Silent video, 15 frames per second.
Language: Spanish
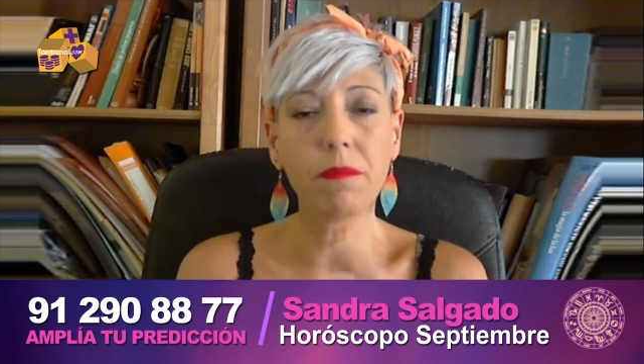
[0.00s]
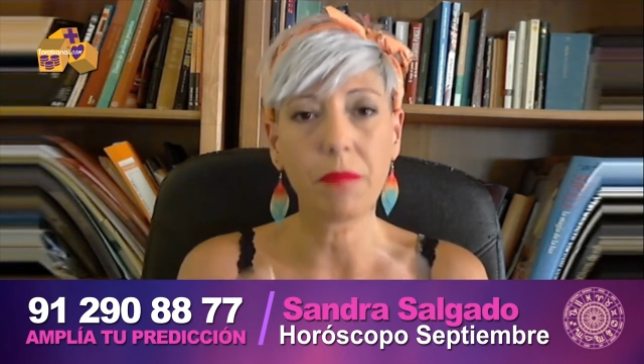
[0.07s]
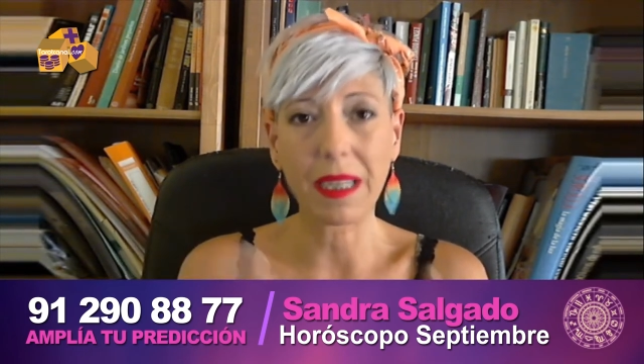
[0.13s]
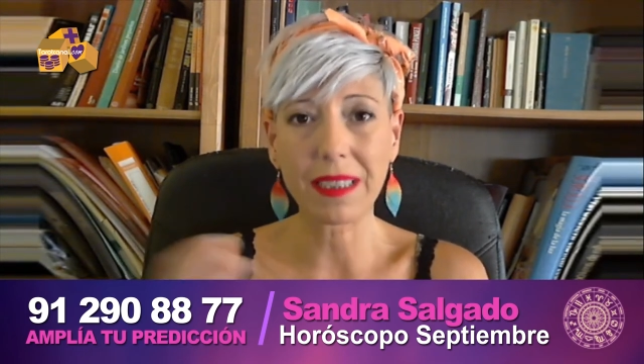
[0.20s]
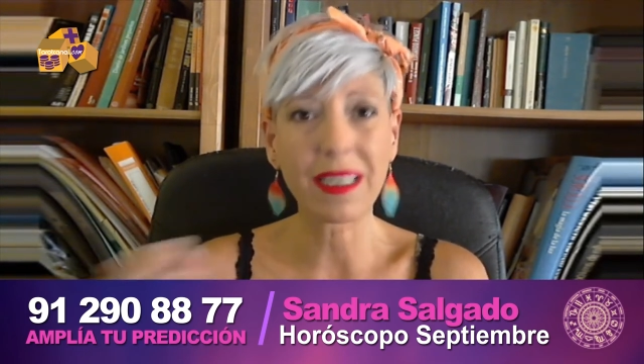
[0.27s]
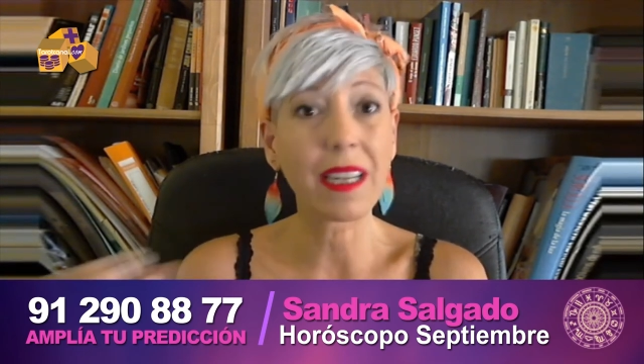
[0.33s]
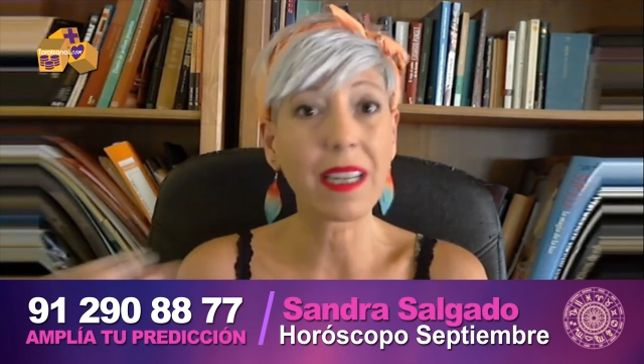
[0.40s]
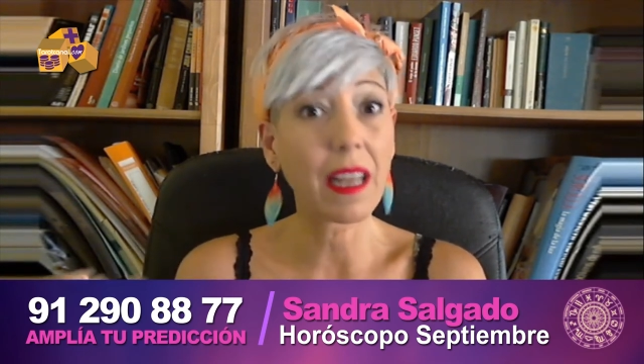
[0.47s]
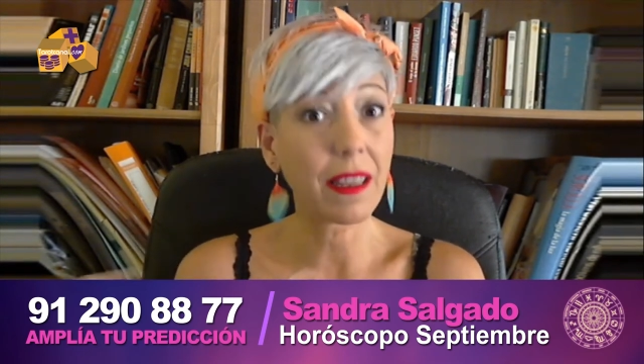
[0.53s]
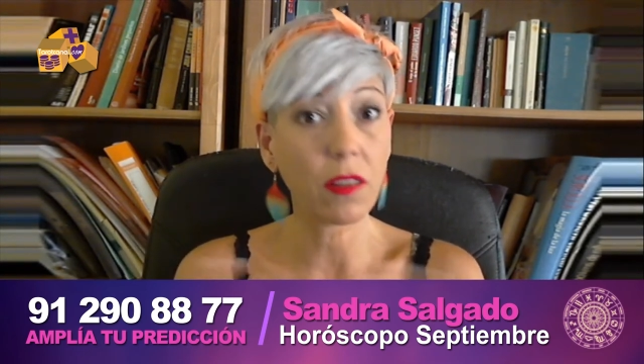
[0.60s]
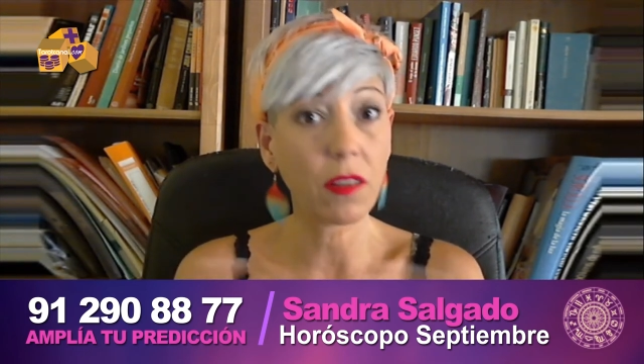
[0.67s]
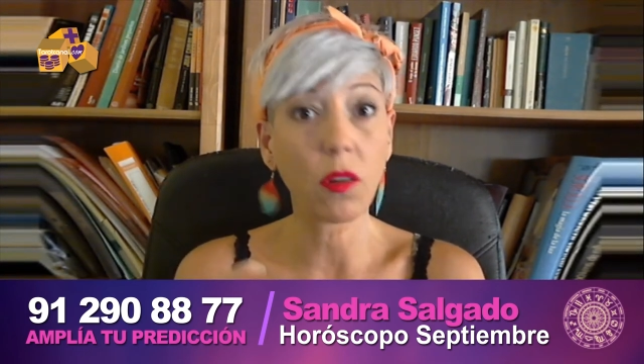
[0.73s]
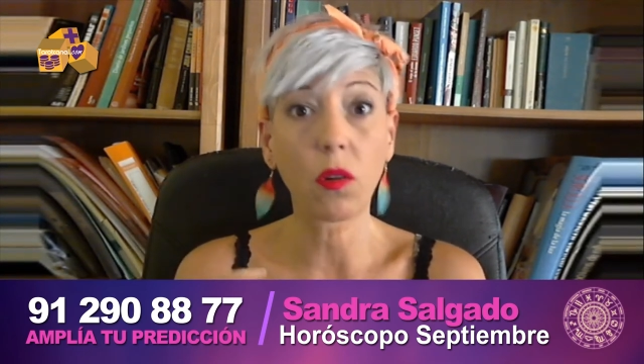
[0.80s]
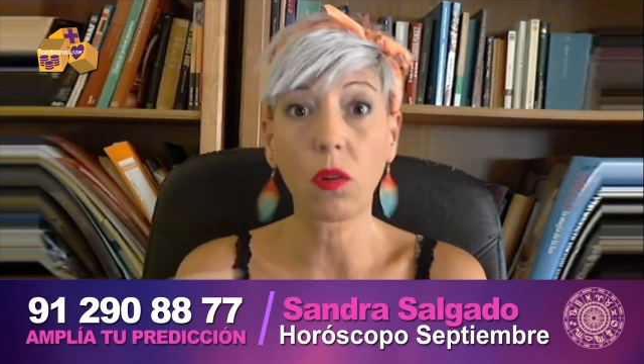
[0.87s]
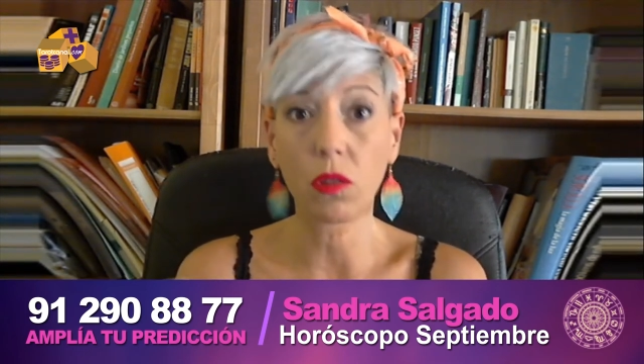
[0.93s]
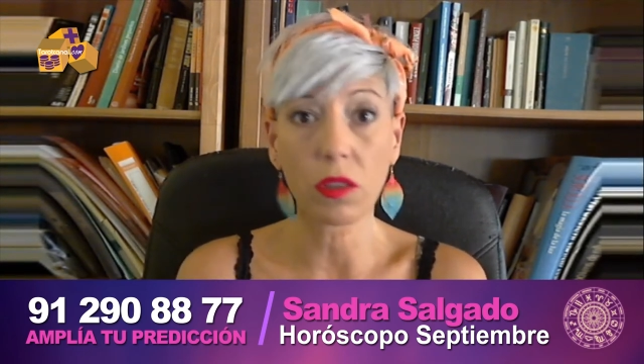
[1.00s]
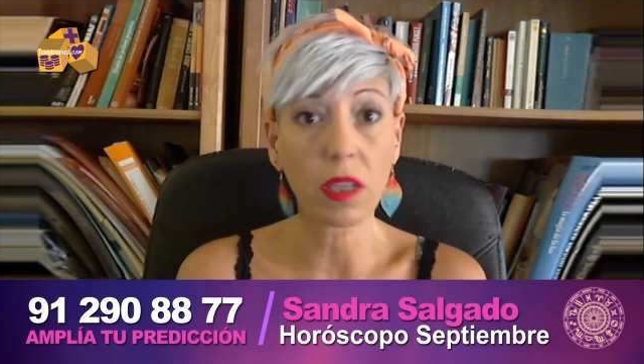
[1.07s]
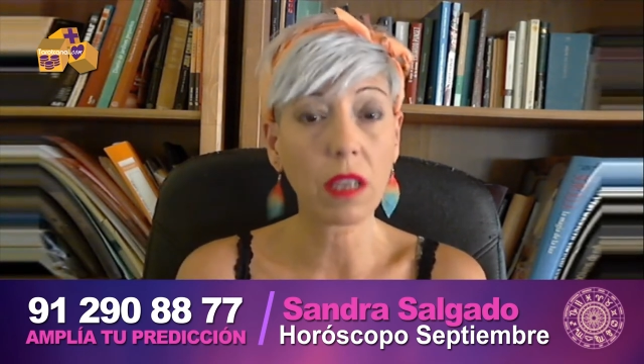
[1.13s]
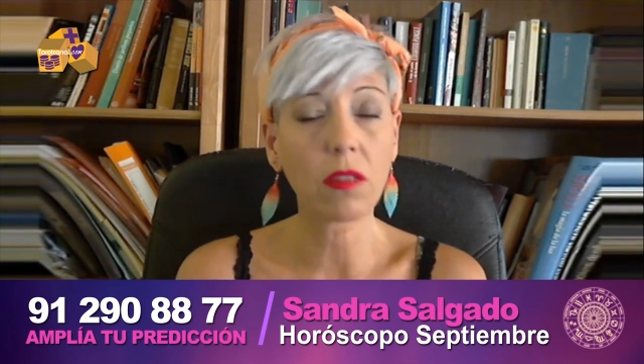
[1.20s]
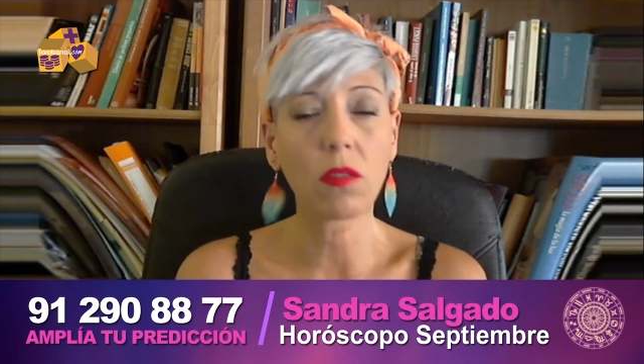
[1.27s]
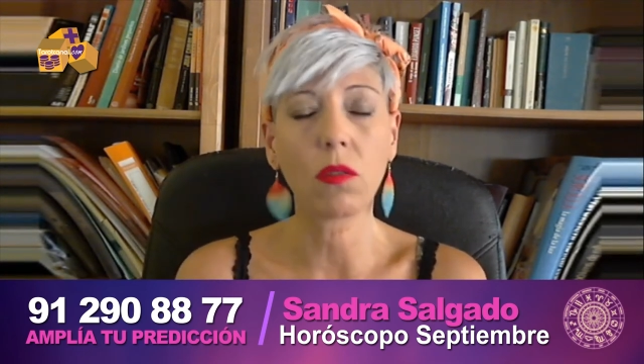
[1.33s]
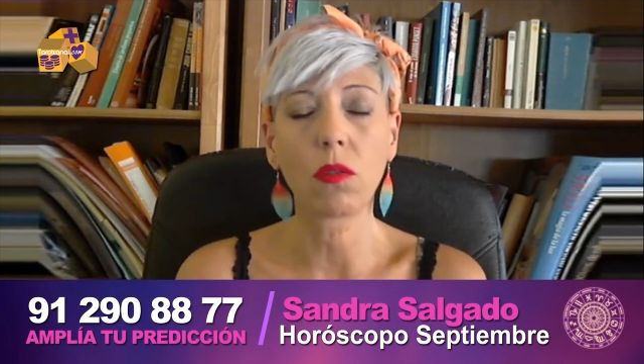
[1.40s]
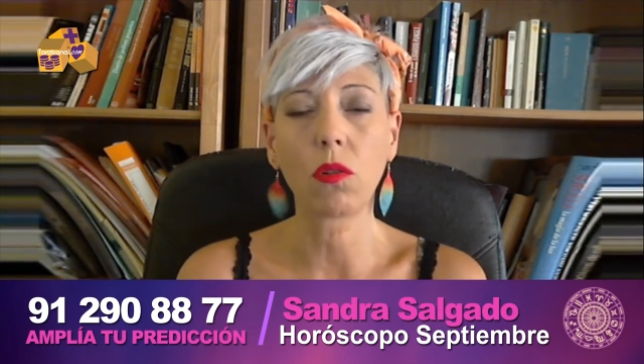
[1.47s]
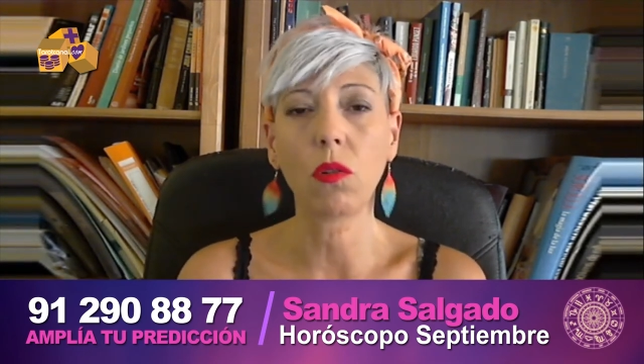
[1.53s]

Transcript: va a estar haciendo contacto